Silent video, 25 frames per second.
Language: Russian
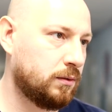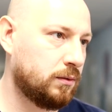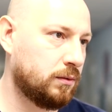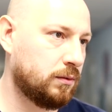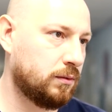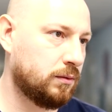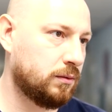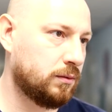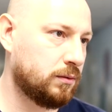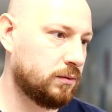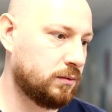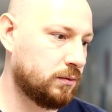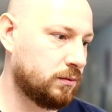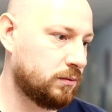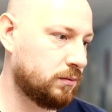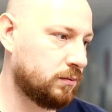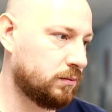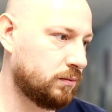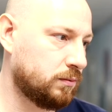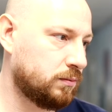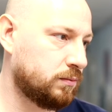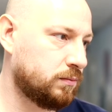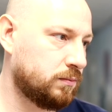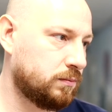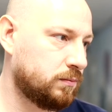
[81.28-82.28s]
э,
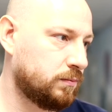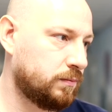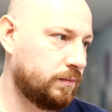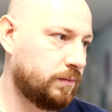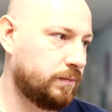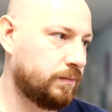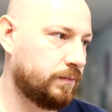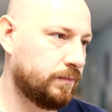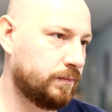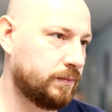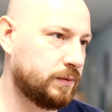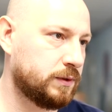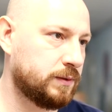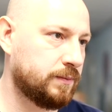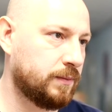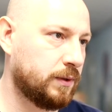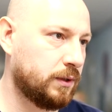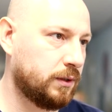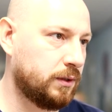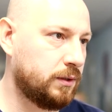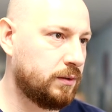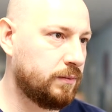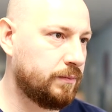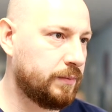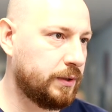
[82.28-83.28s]

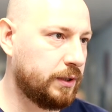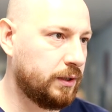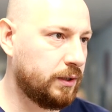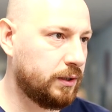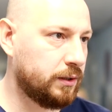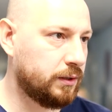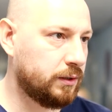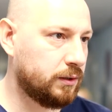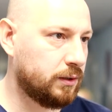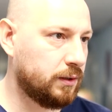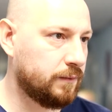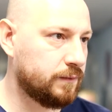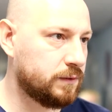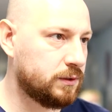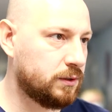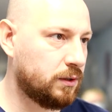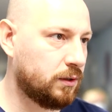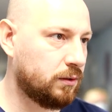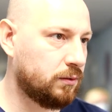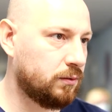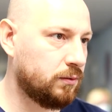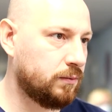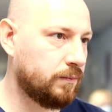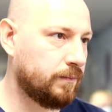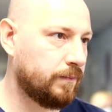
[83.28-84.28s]
смогли приехать к нам в
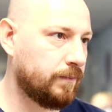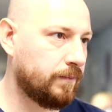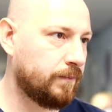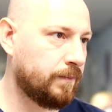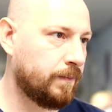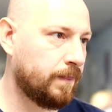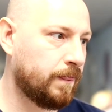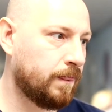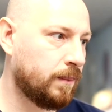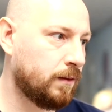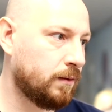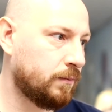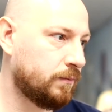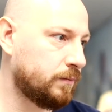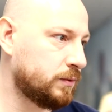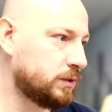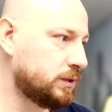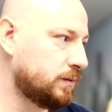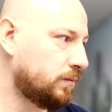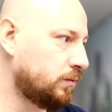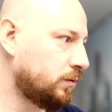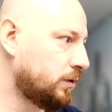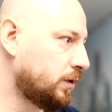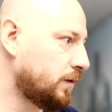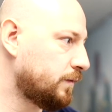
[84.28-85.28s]
страну. Мы
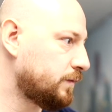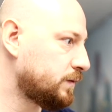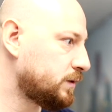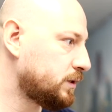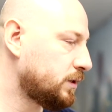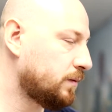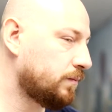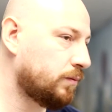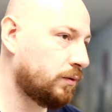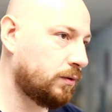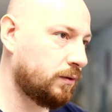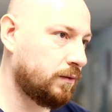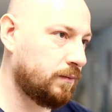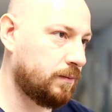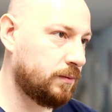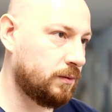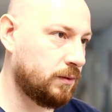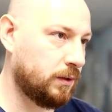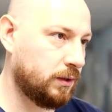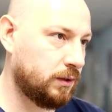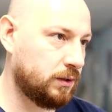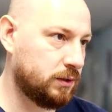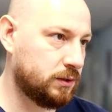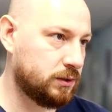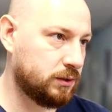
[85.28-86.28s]
соблюдаем все
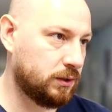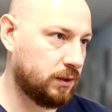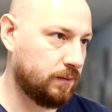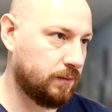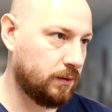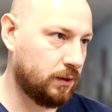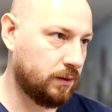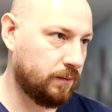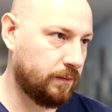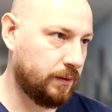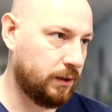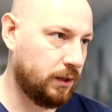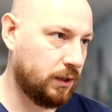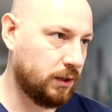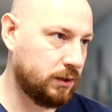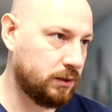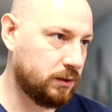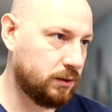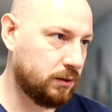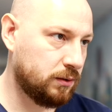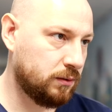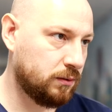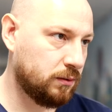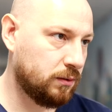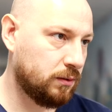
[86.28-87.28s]
противоэпидемиологические
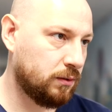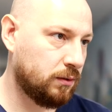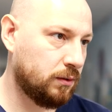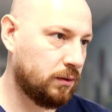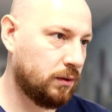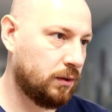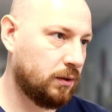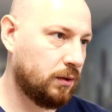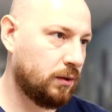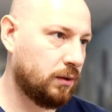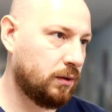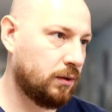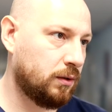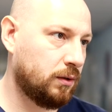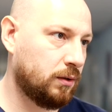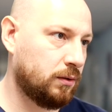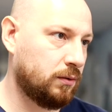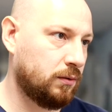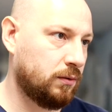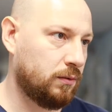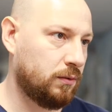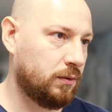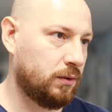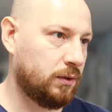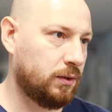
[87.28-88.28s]
мероприятия,
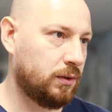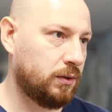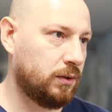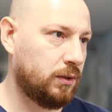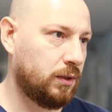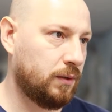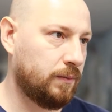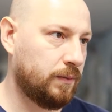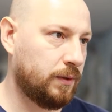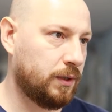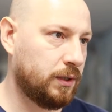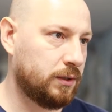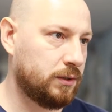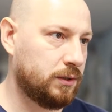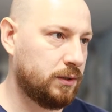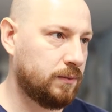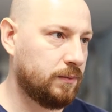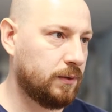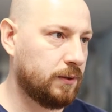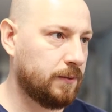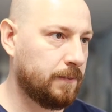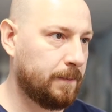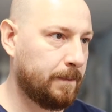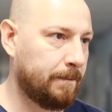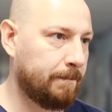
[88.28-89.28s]
которые
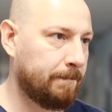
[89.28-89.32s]
необходимы.